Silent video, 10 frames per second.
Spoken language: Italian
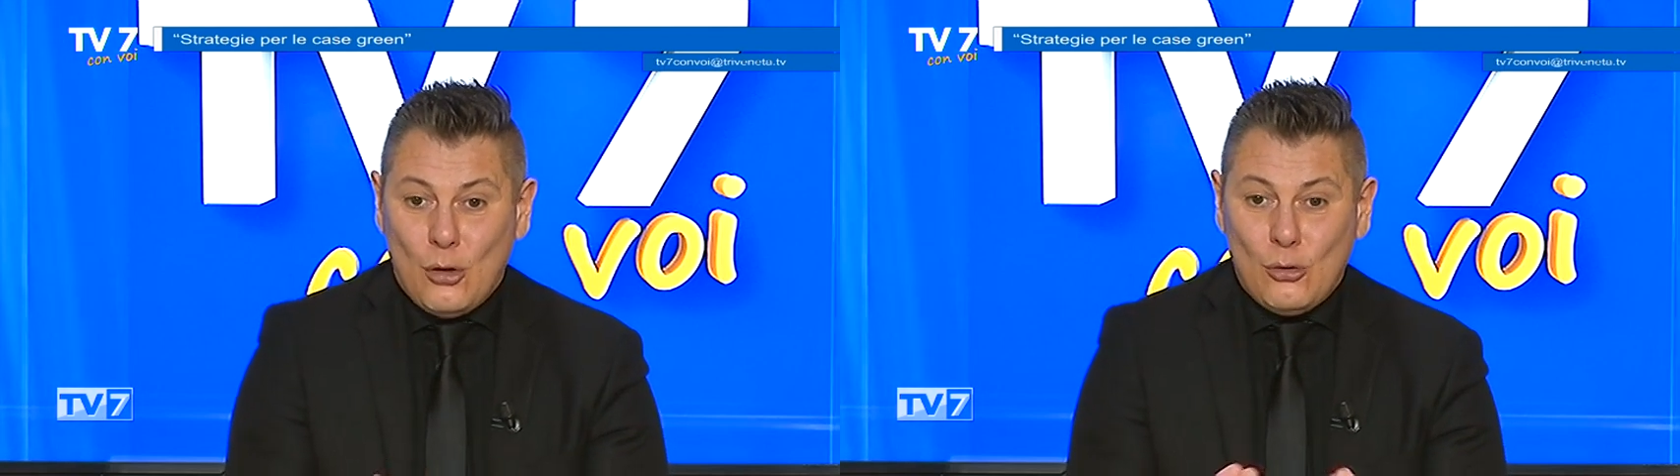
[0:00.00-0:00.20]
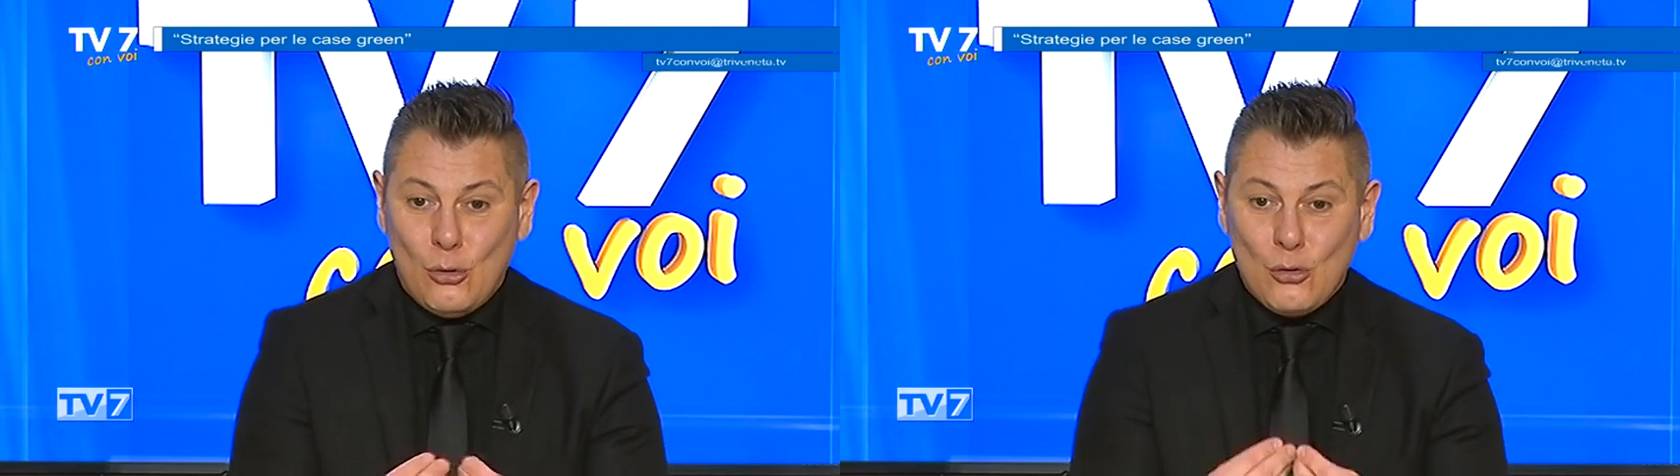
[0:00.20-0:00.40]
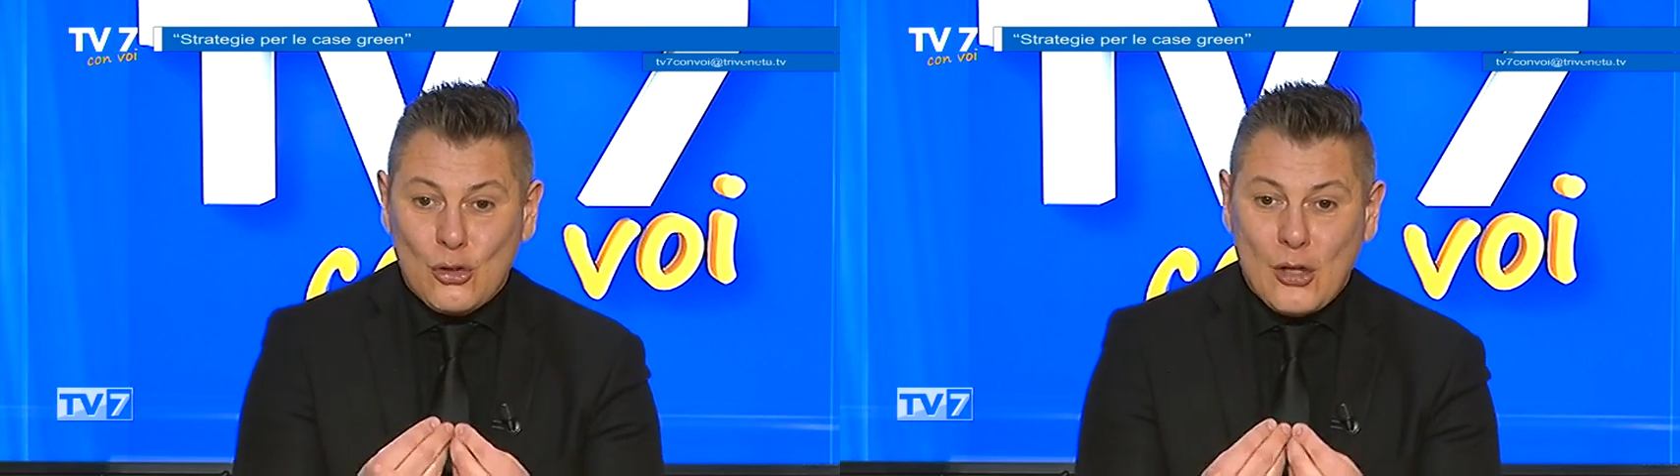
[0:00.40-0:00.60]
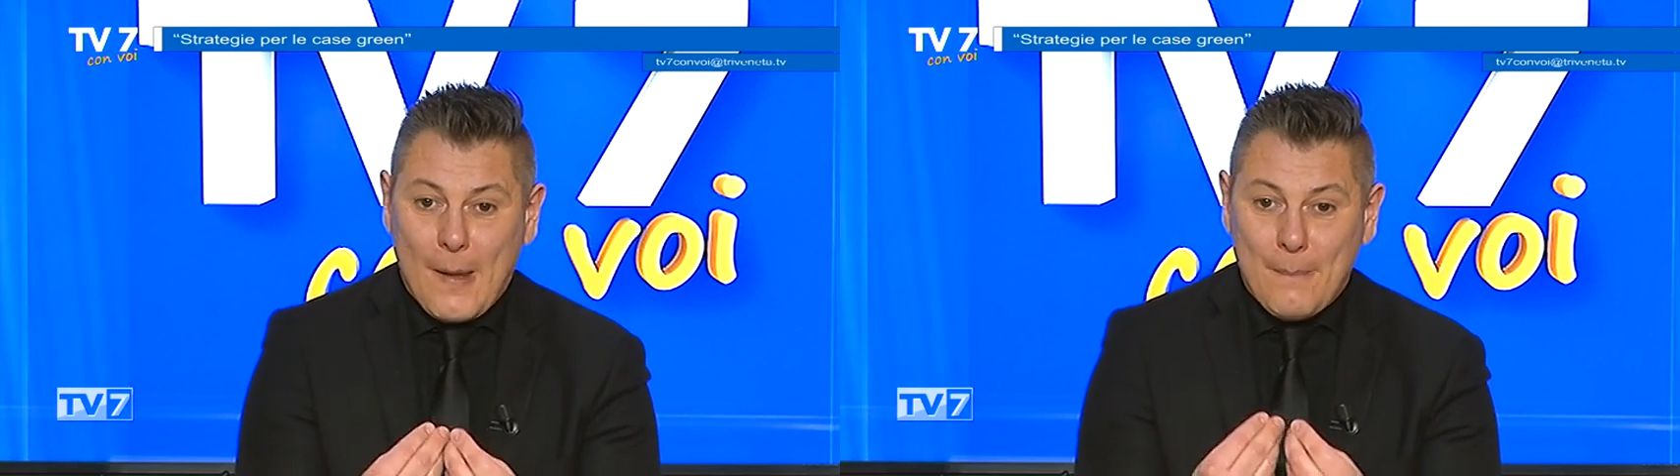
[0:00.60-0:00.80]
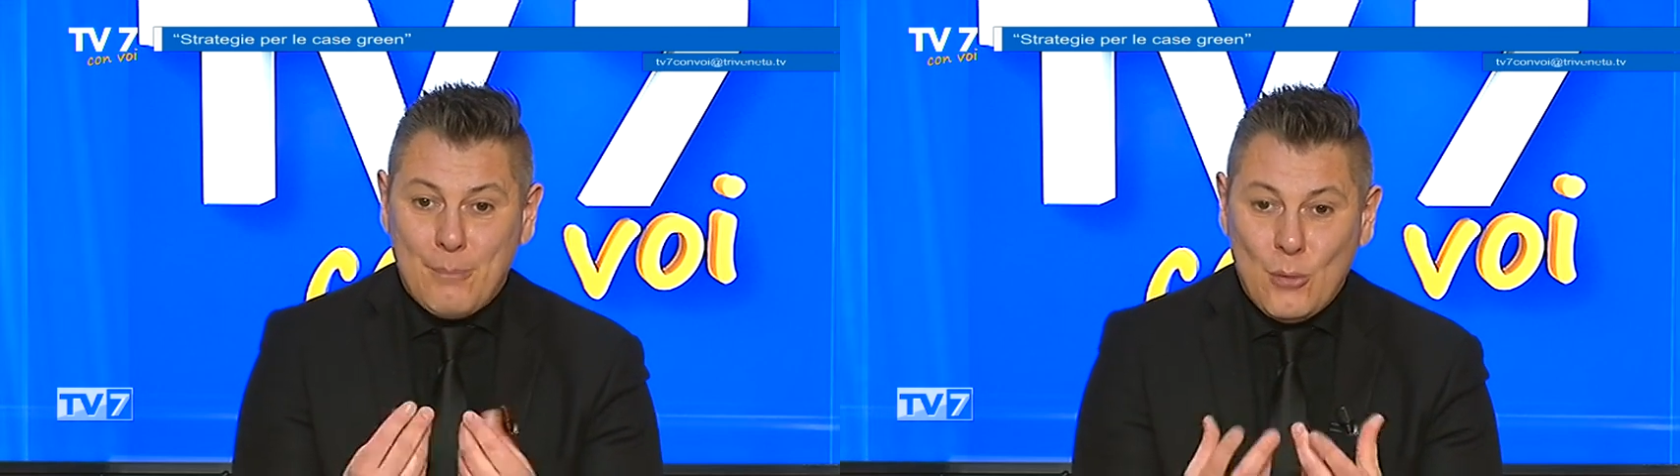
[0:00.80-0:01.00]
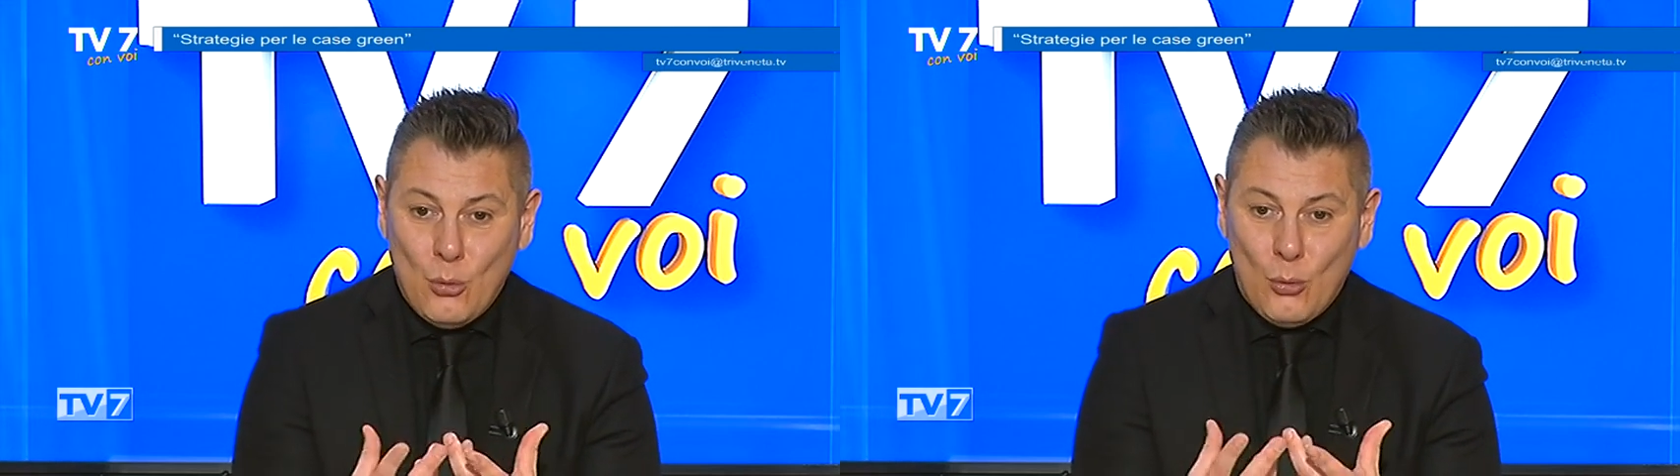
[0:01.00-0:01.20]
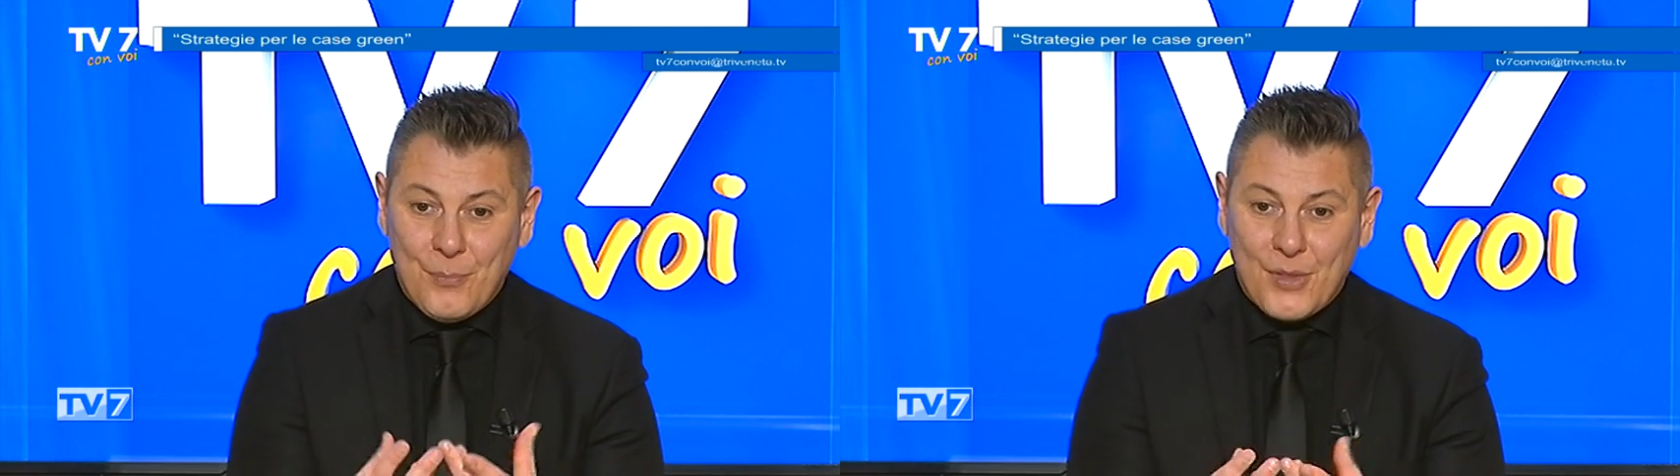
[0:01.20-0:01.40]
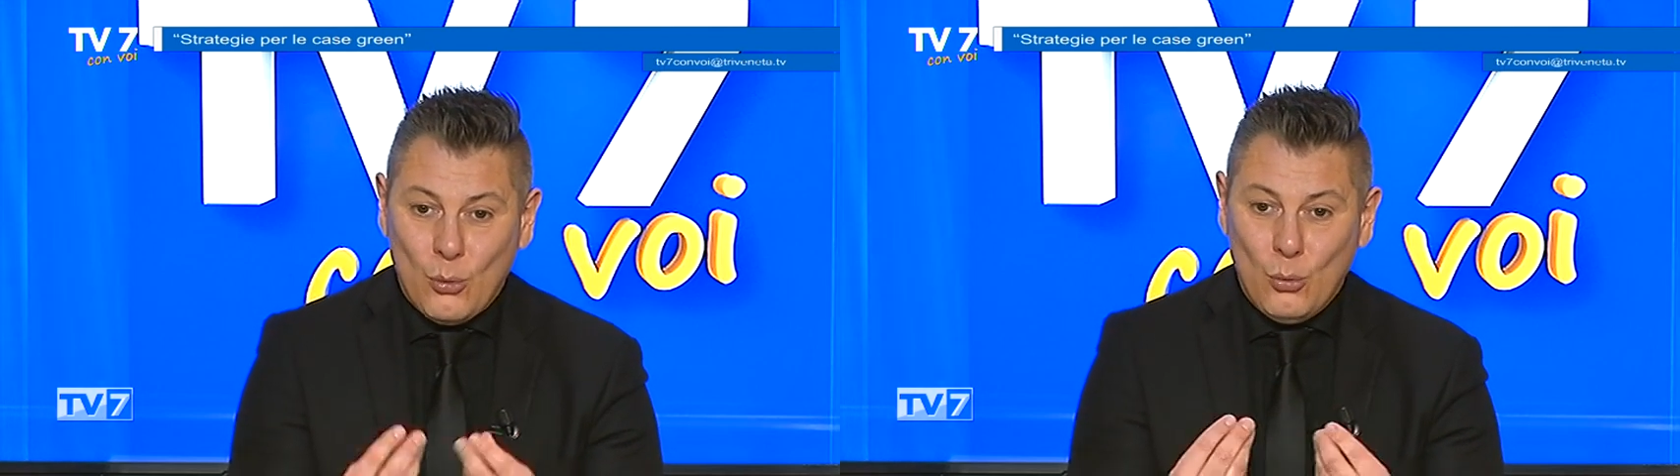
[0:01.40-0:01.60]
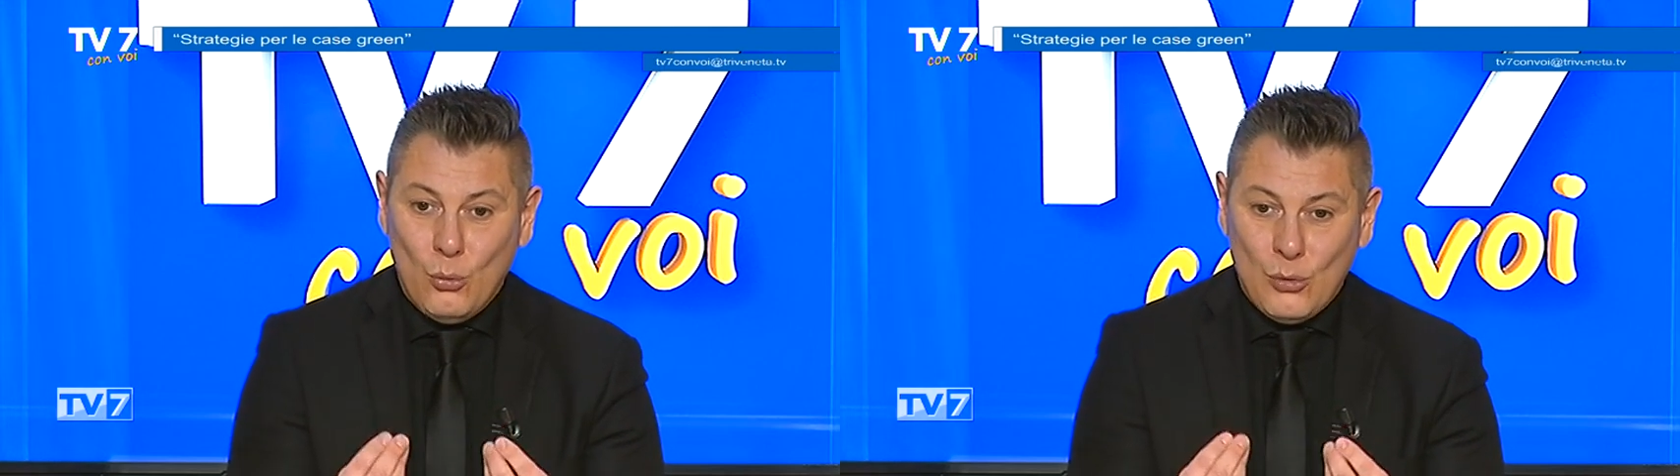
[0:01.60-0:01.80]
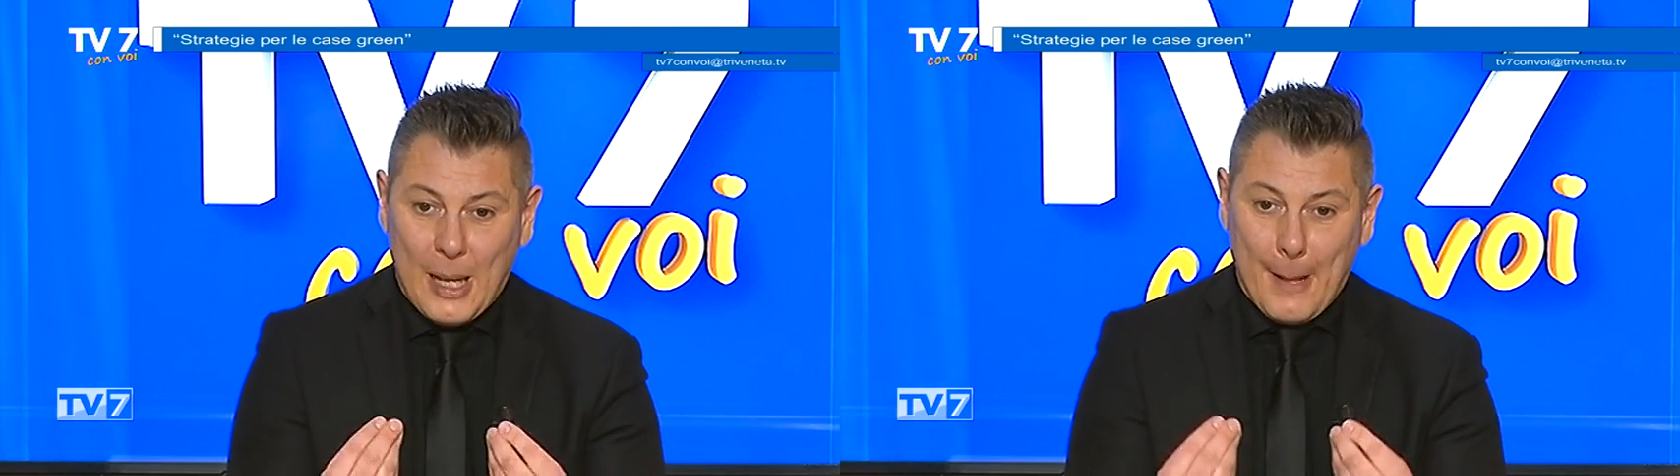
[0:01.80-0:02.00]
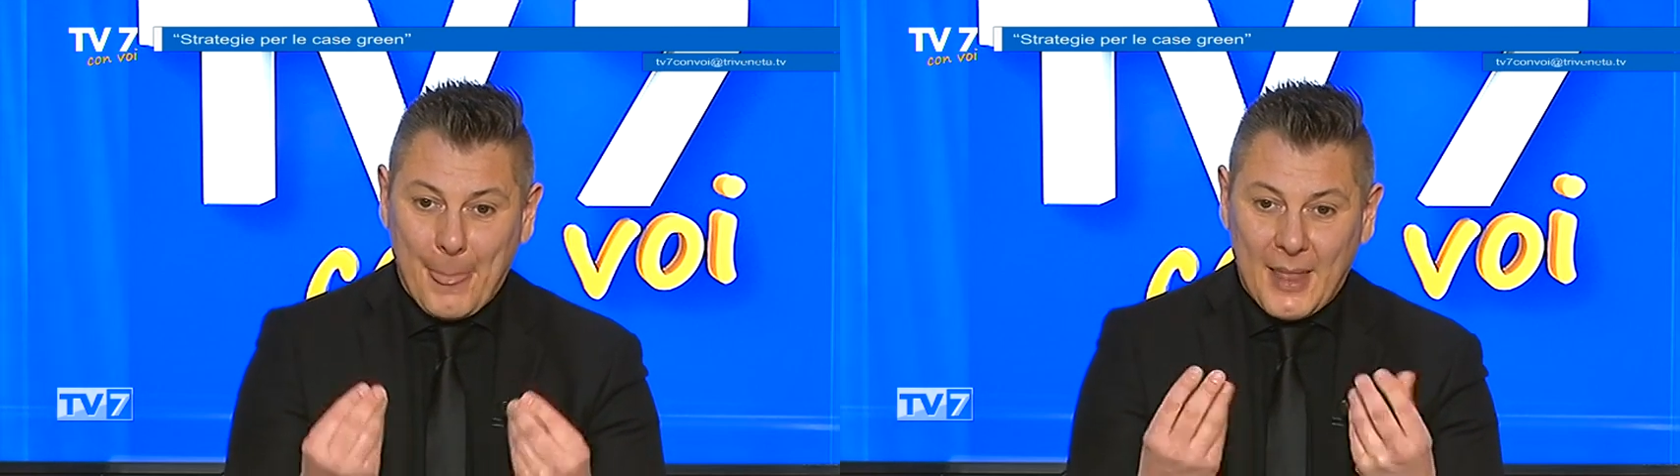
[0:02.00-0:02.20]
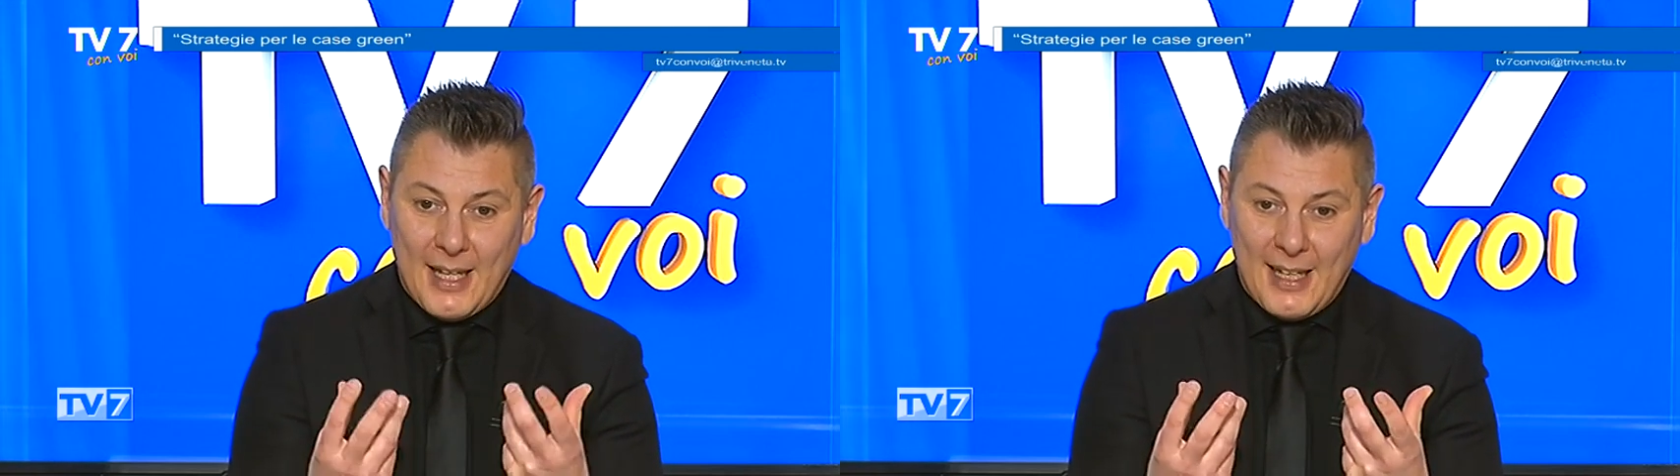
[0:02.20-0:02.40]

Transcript: non c'è più una,